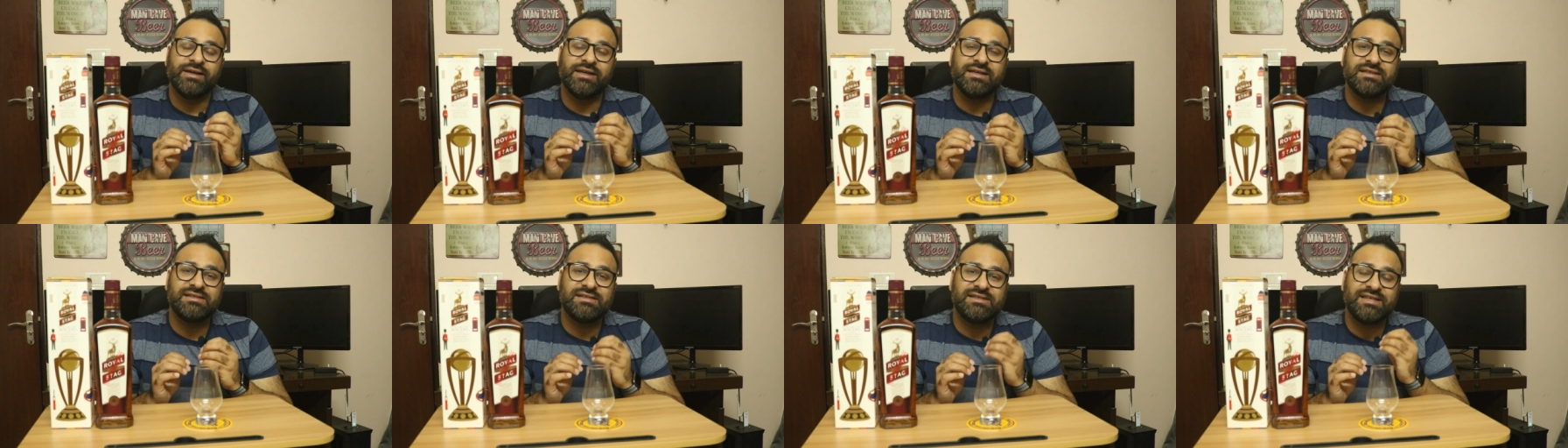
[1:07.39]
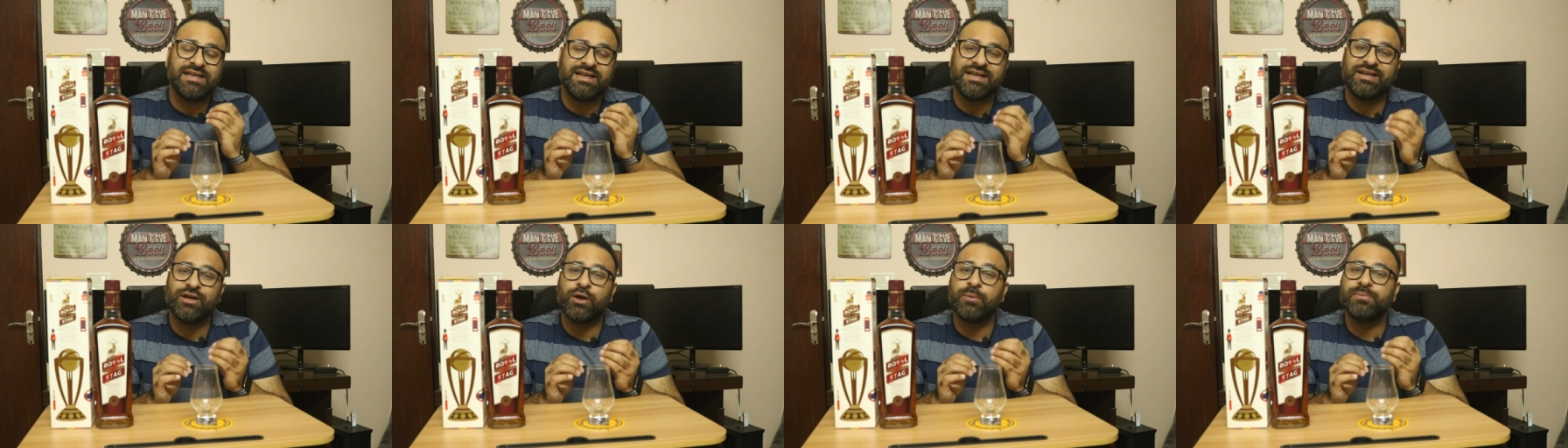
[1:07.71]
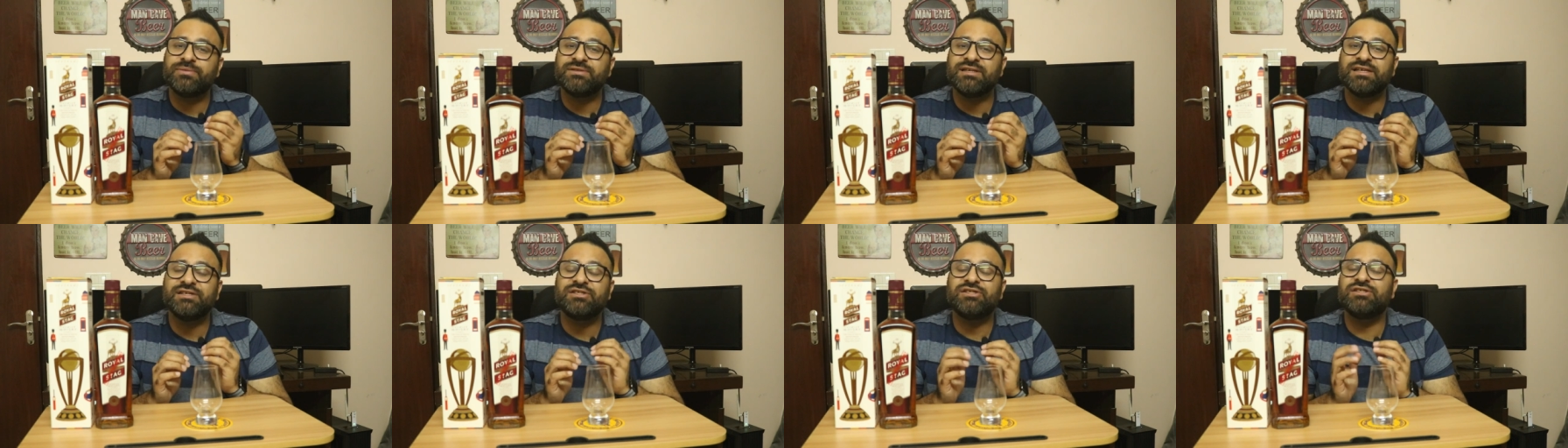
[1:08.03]
कि
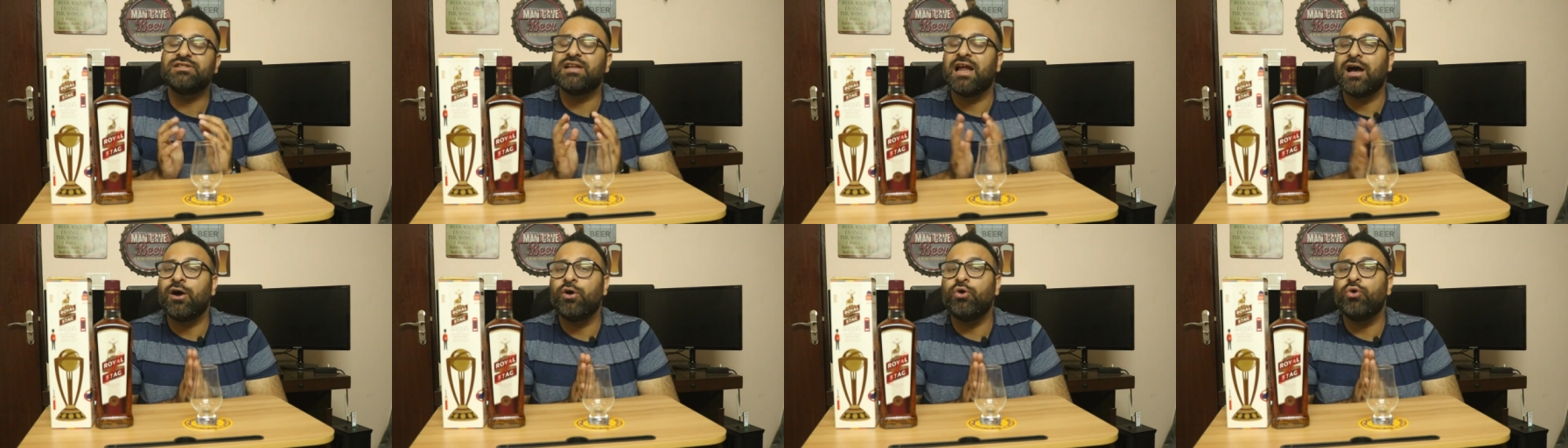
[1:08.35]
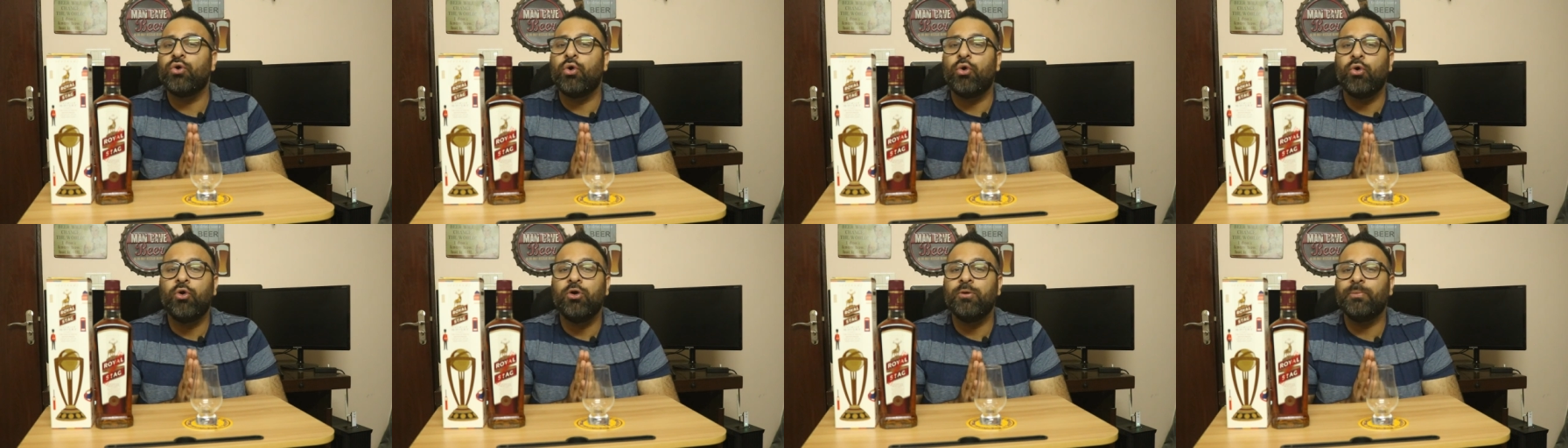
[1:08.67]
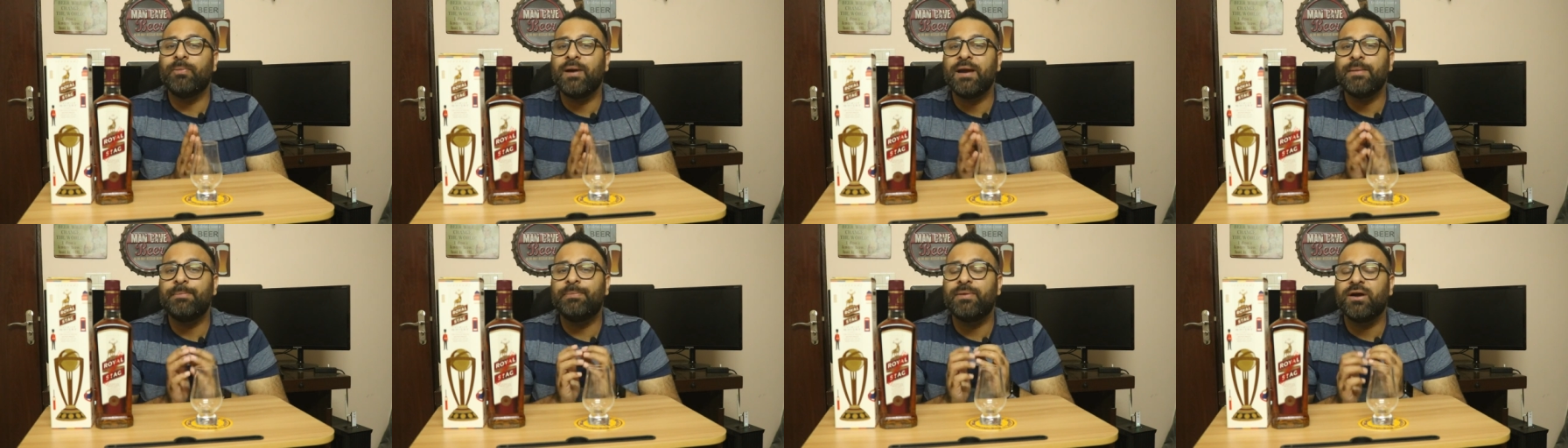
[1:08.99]
सीग्रम्स इज नाउ
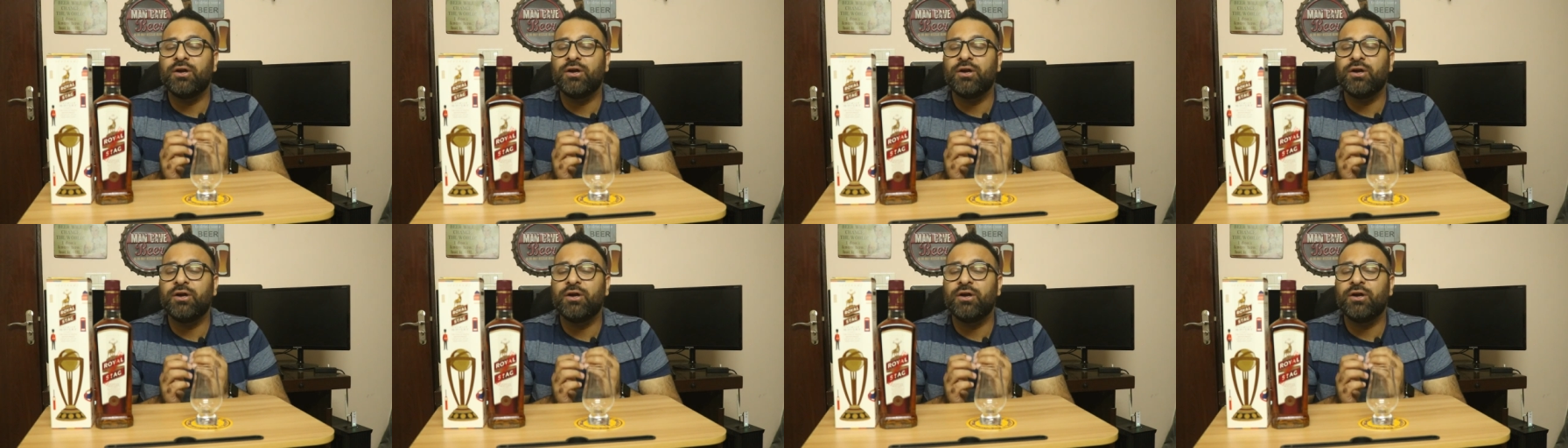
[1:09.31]
ओन बाय